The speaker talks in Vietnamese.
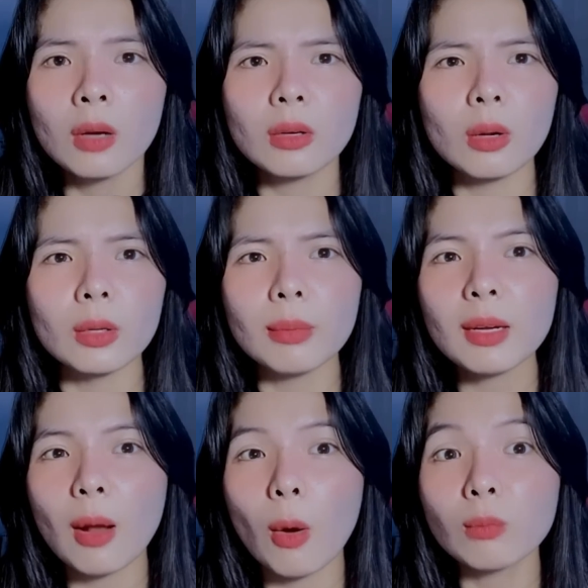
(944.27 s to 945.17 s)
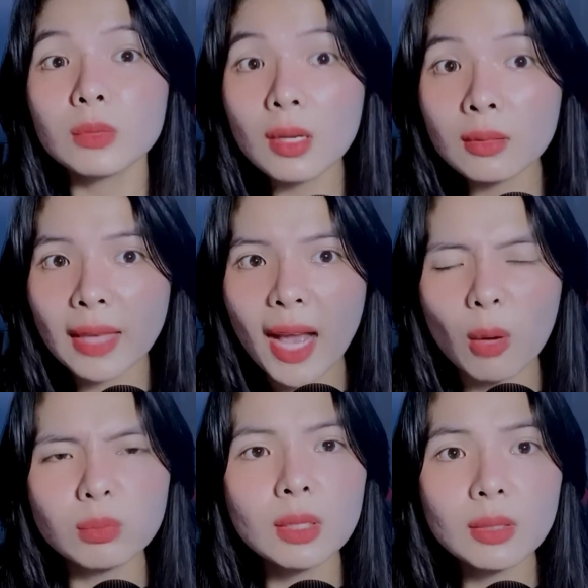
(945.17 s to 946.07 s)
rồi bắt đầu ông tức nha
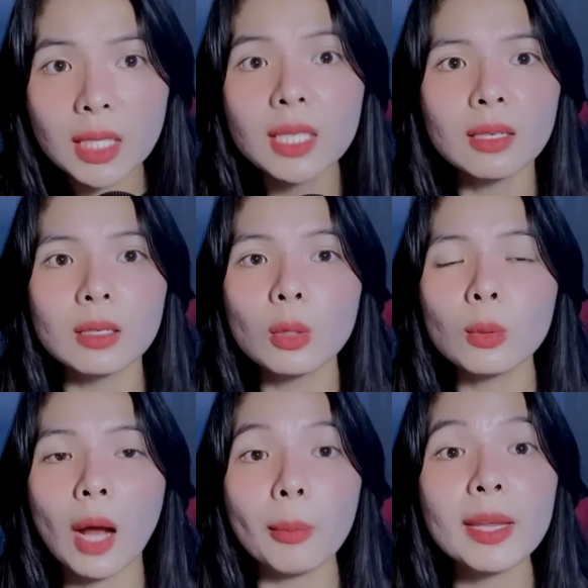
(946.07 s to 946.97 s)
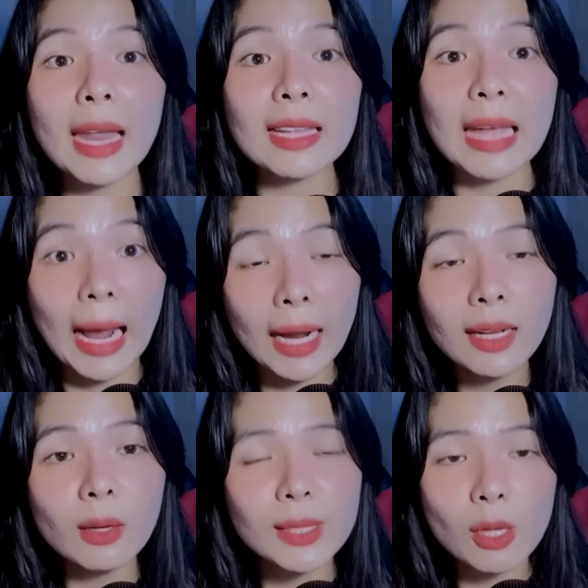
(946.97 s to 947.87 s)
ông tức đi người luôn ông đi ra
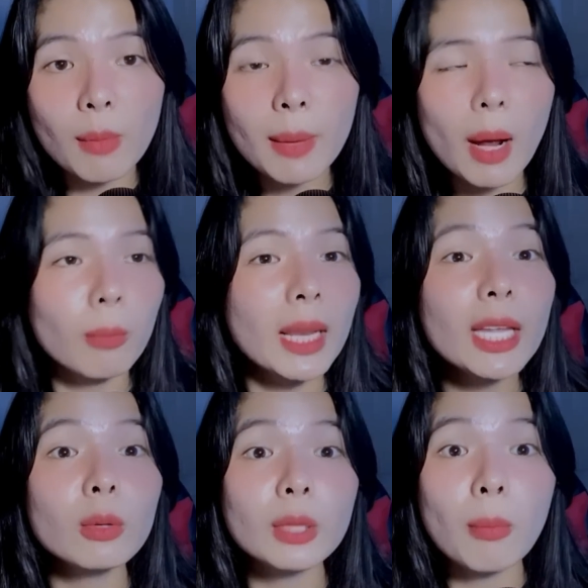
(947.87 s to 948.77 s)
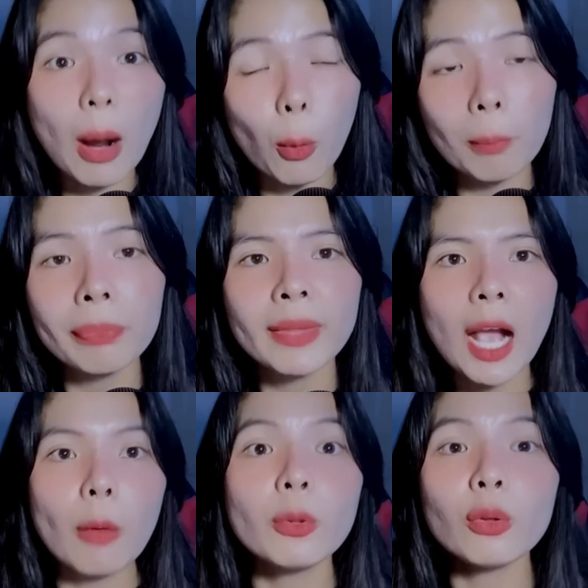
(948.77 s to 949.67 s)
thẳng ngoài sau bếp ông lấy con dao bầu
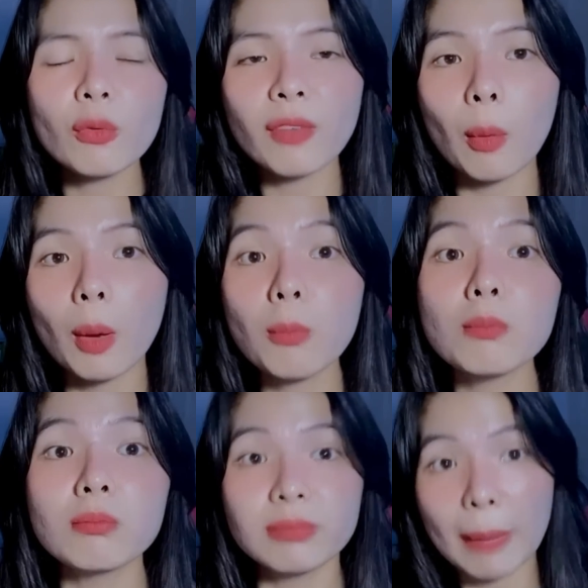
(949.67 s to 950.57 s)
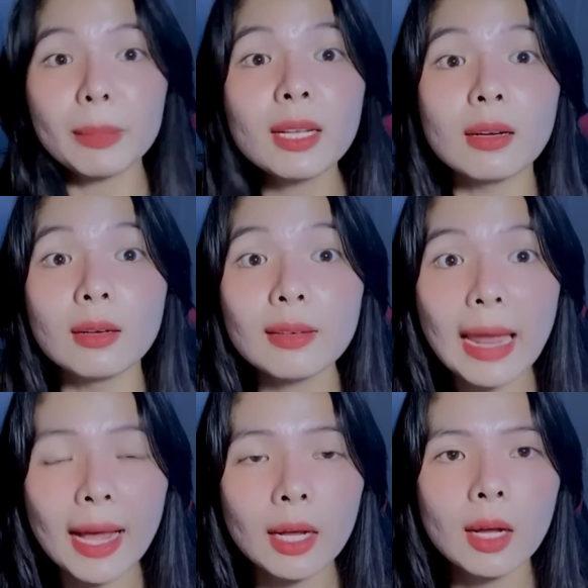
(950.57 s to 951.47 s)
ông vô trong phòng ông đập cái cửa
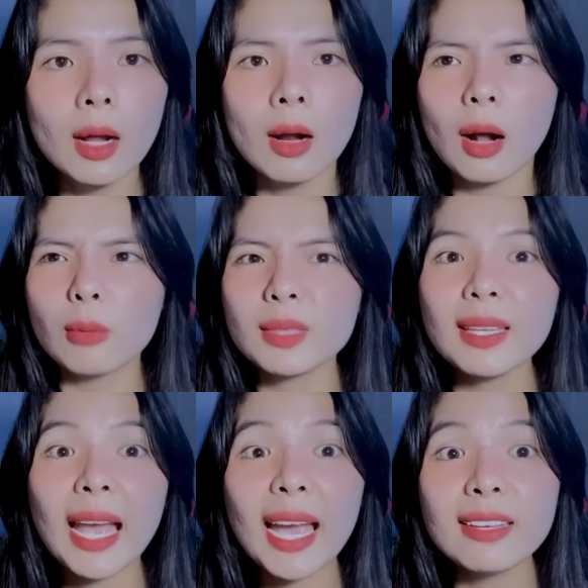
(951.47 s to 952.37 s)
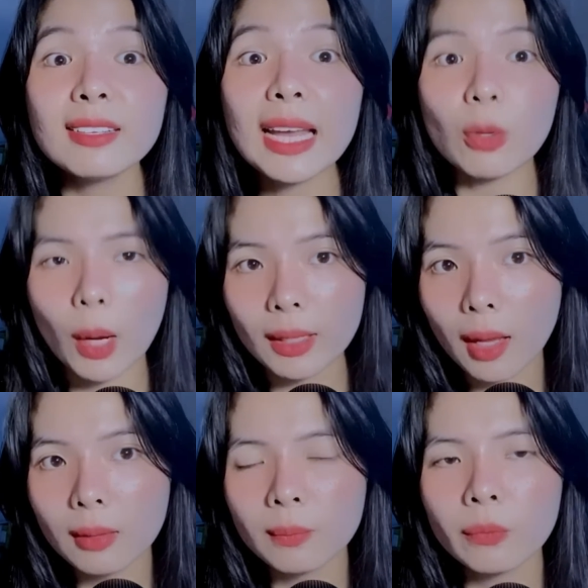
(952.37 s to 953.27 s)
ra ông thấy hai đứa đang khỏa
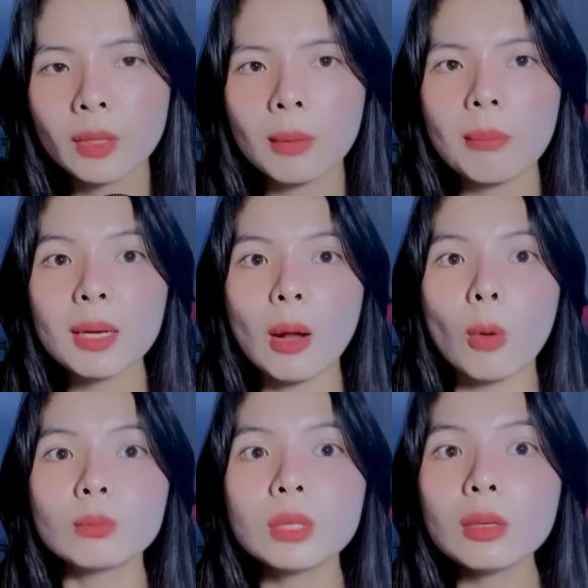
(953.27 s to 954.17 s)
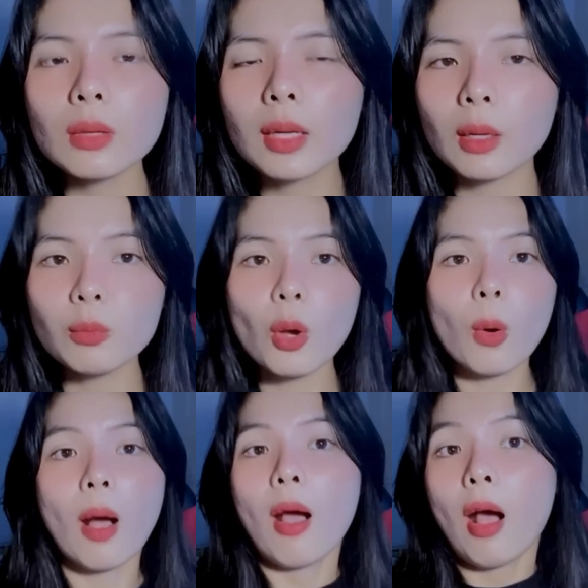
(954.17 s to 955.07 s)
thân bắt đầu ông tức lên ông
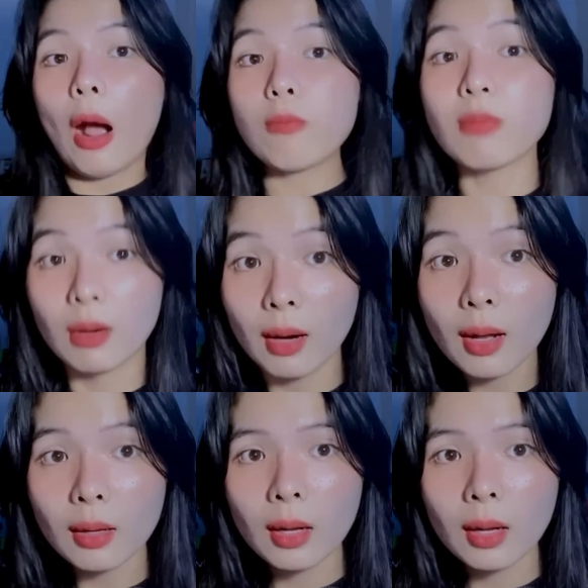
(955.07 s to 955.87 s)
vô ông bữa